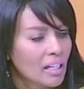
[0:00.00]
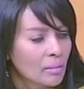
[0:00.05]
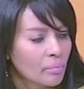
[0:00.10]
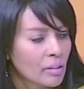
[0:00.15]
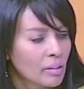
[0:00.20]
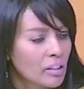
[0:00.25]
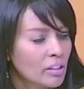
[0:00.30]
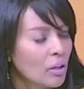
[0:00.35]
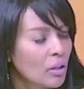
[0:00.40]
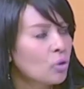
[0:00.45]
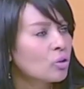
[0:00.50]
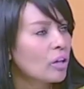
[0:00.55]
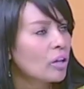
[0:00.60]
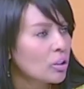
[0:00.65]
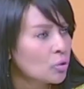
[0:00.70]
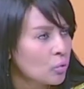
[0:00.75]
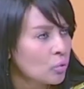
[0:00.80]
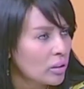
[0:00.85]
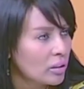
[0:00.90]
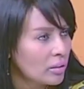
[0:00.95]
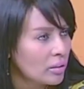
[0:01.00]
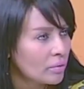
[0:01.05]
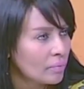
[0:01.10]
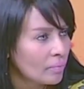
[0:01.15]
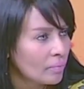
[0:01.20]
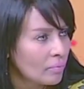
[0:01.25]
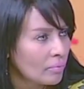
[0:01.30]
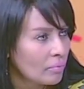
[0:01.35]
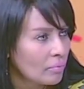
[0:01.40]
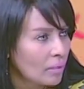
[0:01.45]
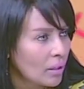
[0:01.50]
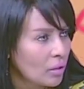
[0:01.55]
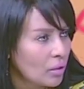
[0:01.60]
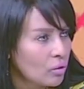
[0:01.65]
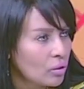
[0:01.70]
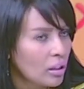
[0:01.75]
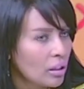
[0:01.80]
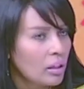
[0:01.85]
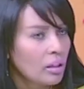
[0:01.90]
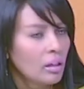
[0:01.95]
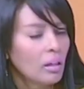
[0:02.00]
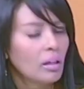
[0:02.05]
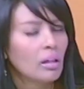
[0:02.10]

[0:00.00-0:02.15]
هتبتدي تاخد خطوه اوكي